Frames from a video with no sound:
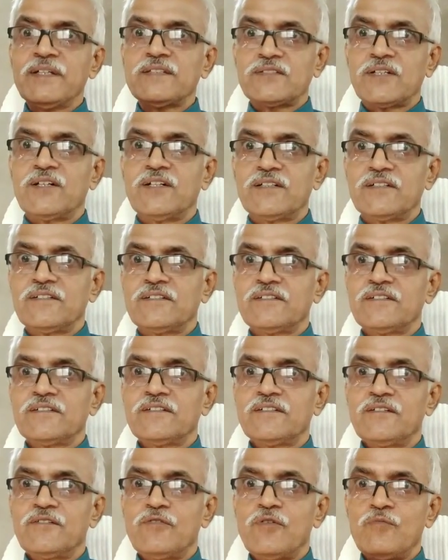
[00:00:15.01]
मेथड
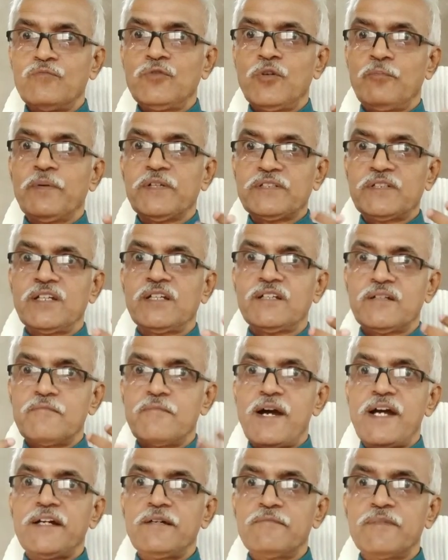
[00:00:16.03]
होम्योपैथी के
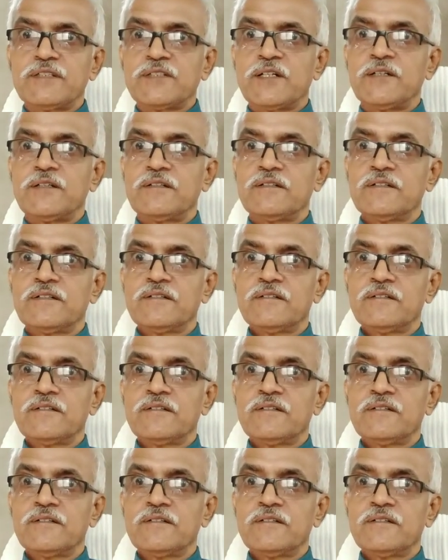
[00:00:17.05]
माइंड मेथड